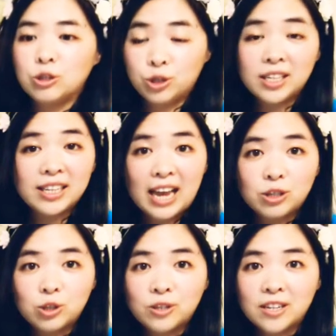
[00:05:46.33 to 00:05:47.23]
举例来
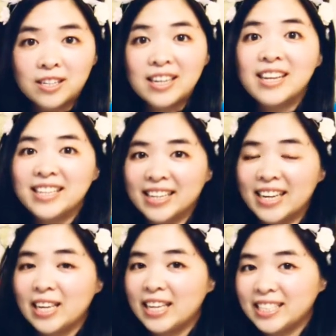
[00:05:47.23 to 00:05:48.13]
说，你可
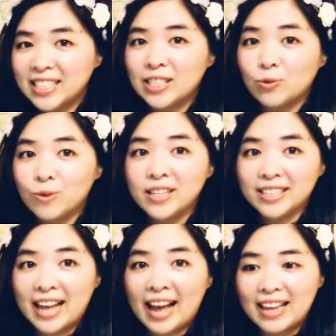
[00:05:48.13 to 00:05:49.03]
以一起问
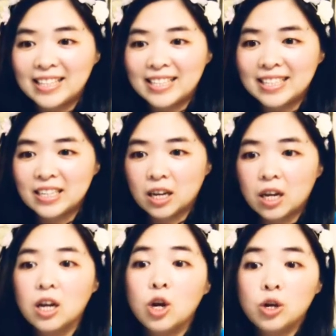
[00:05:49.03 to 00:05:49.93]
你的孩子，
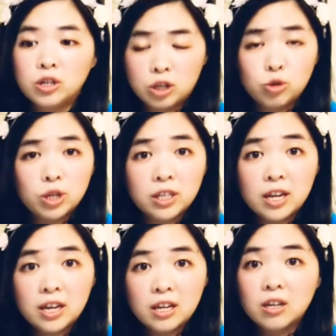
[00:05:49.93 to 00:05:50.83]
你觉得？
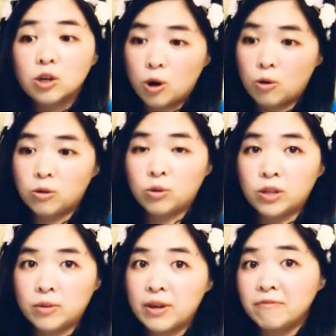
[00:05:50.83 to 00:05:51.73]
恐龙
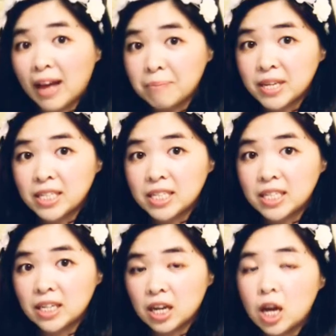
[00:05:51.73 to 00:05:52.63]
因为发脾
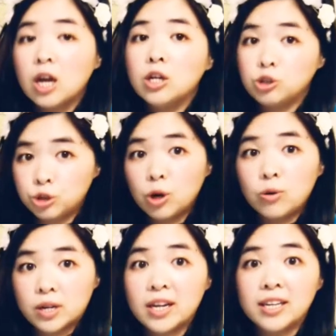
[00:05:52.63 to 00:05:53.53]
气，
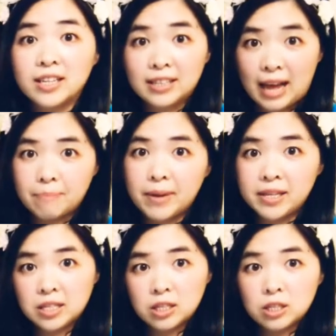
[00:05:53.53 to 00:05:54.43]
就可以拿杯
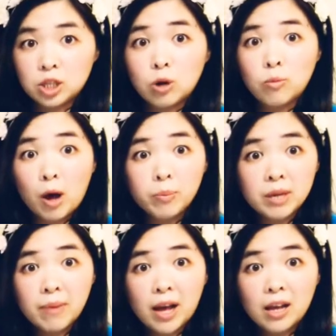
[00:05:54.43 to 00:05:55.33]
子丢猫
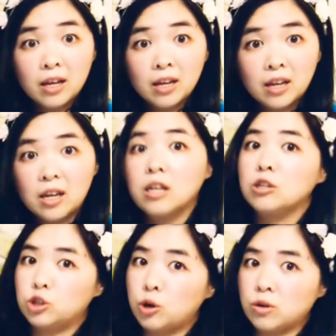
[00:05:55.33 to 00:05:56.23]
咪吗？
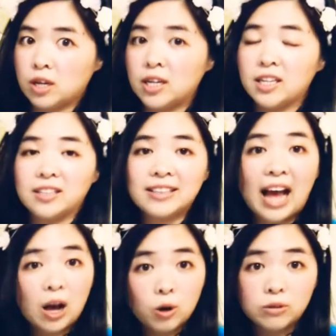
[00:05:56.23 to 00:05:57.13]
就可以
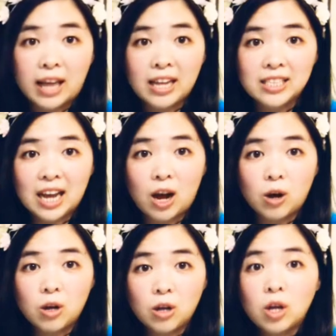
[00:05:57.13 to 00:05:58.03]
大吼大叫，
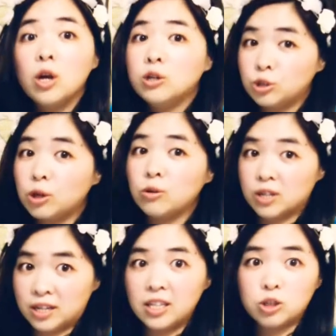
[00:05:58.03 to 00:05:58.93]
就
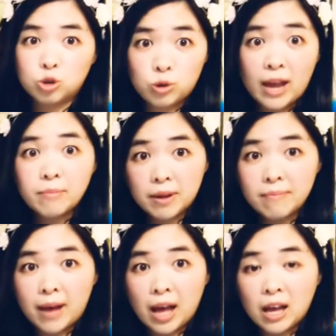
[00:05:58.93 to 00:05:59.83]
可以摔门
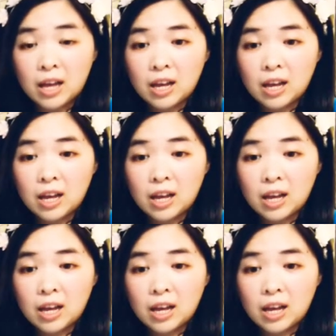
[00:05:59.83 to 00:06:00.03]
吗？